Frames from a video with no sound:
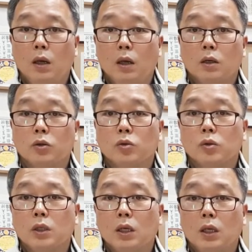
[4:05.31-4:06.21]
그런
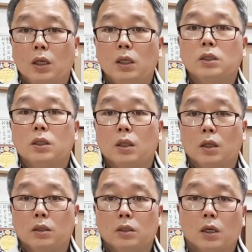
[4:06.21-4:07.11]
손상이
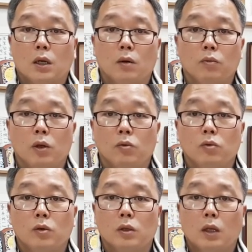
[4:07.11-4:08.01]
있었던 사람
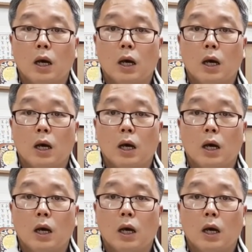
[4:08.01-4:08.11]
경우는